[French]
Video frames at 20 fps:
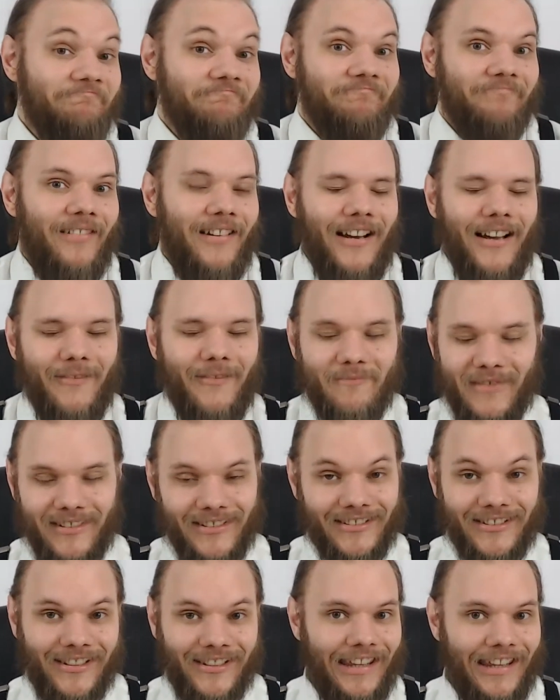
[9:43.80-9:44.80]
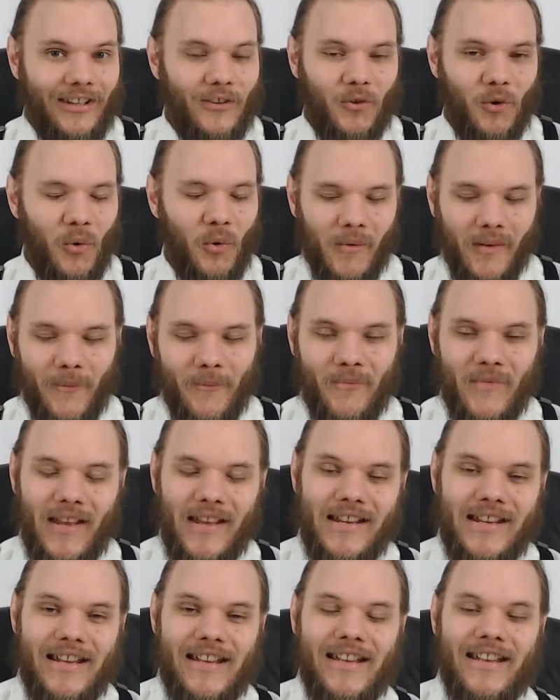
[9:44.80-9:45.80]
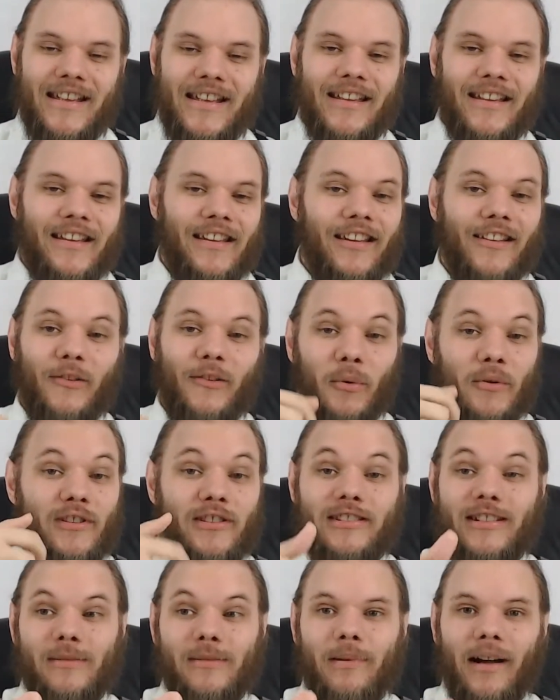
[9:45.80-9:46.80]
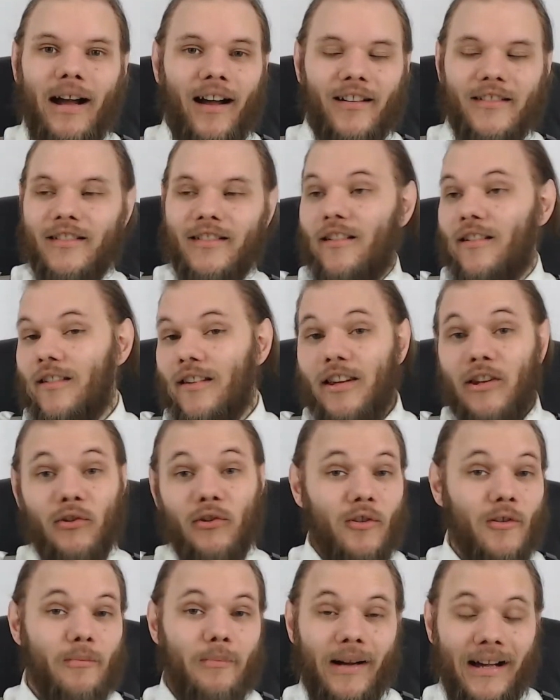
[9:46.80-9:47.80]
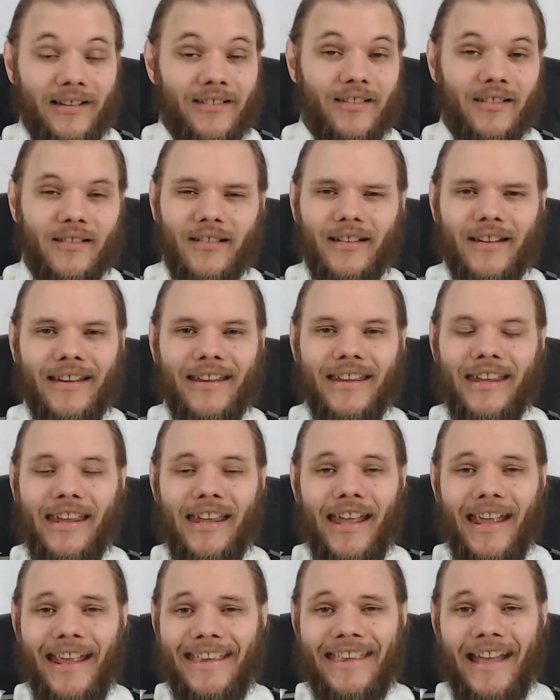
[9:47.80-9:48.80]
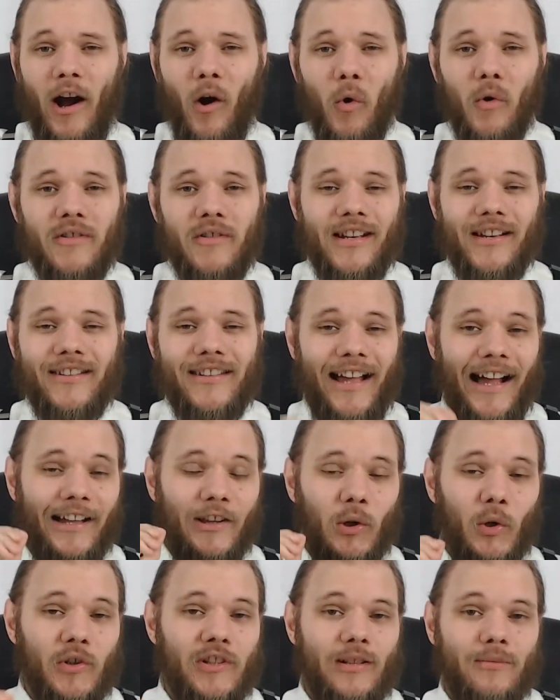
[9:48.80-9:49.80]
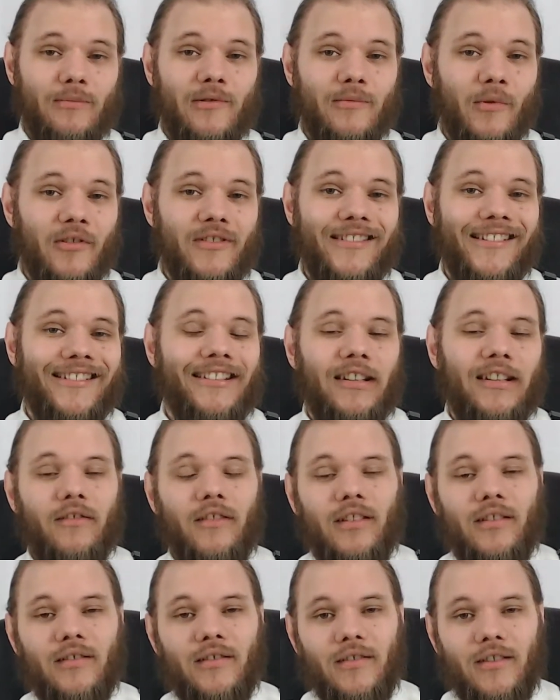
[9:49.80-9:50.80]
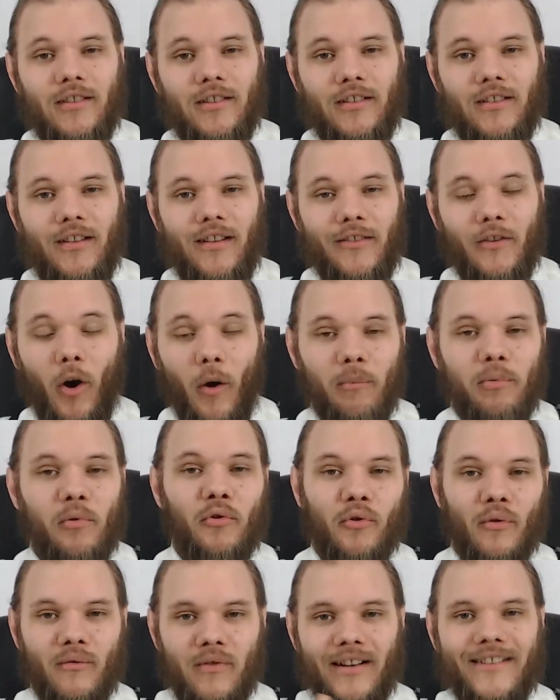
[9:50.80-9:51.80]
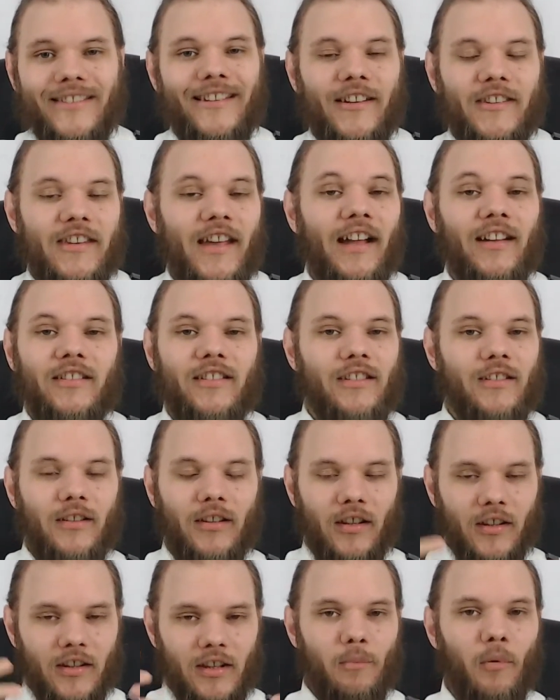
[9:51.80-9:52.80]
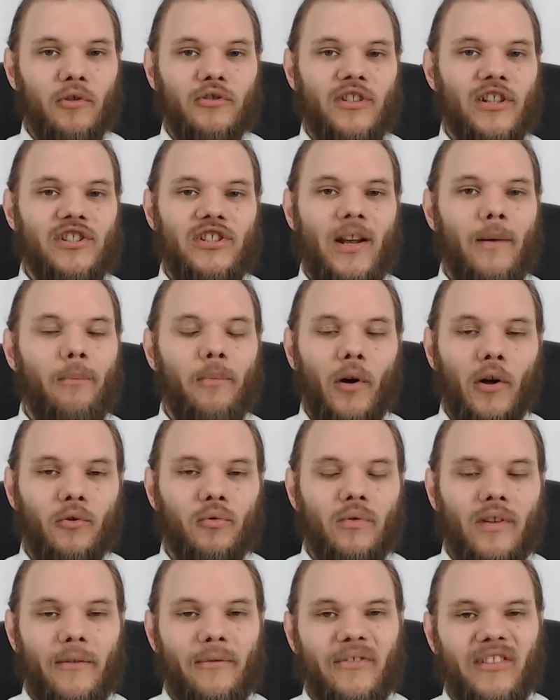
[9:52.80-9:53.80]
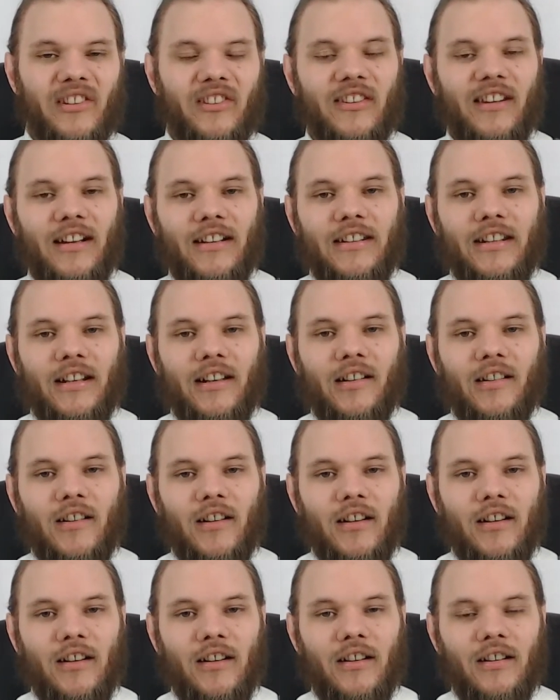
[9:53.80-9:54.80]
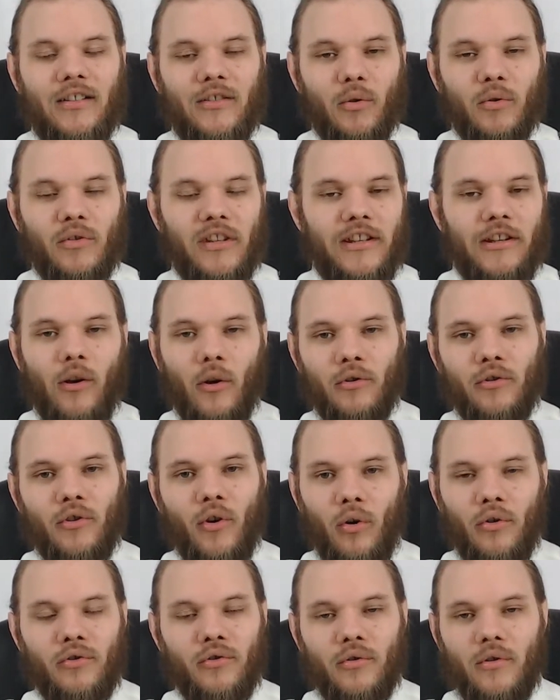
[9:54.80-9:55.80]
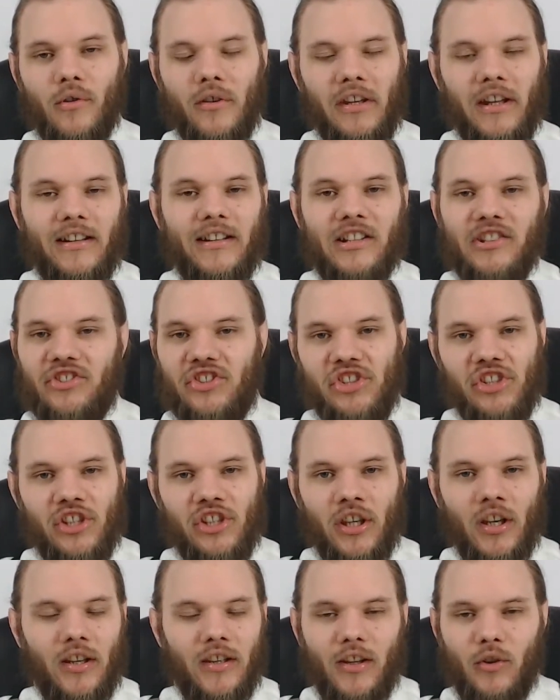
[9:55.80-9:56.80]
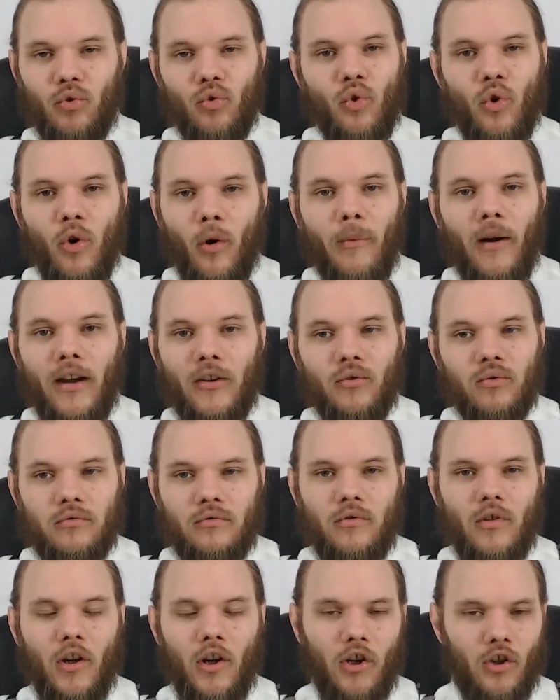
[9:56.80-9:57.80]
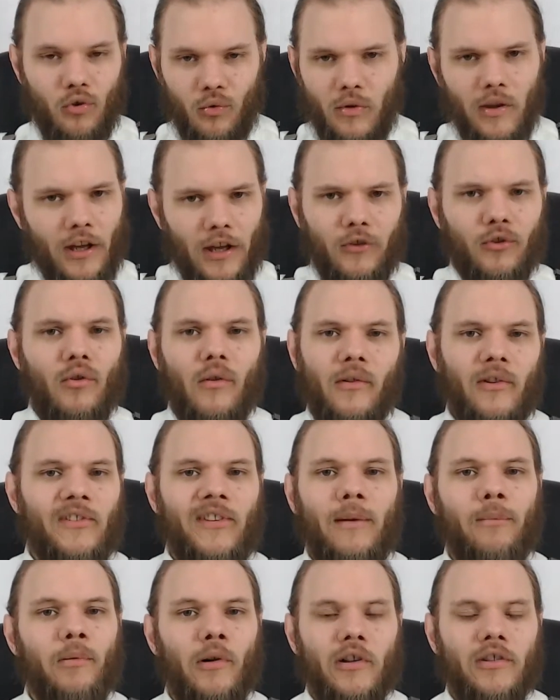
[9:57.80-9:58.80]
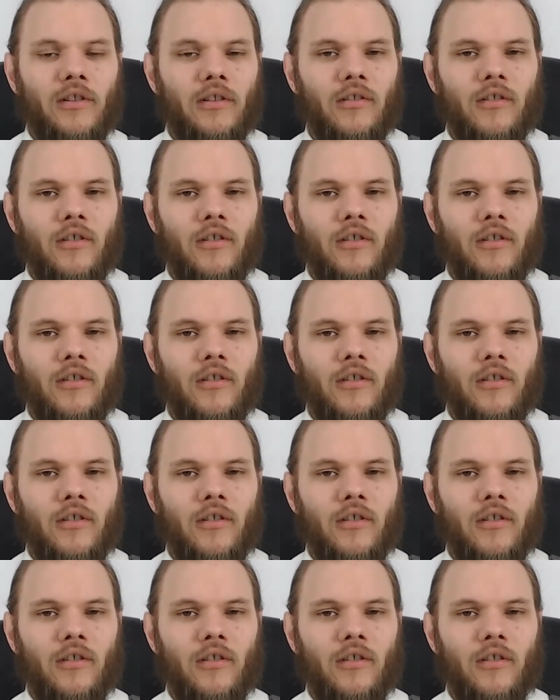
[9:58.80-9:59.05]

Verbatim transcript: Voilà, c'est question. Hein. Et donc ils débarquent, ils se battent, et il n'y a aucun garde à aucun moment qui intervient. En plus, on voit qu'il y a un garde qui, protège la porte où il y a Fitz derrière. Donc il entend qu'il y a des tirs, il y a du combat et tout. Lui, il reste devant sa porte.